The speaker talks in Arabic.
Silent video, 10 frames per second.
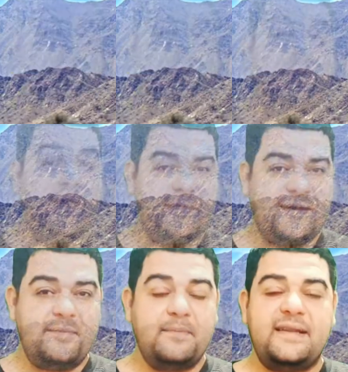
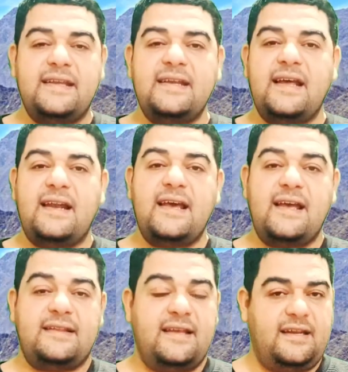ويثرب مدينة
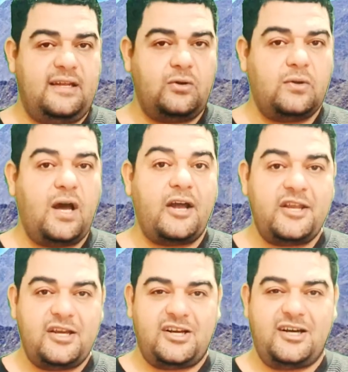لها تاريخ
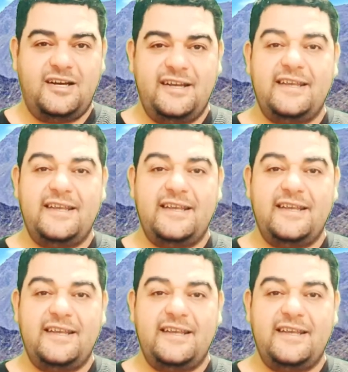عريق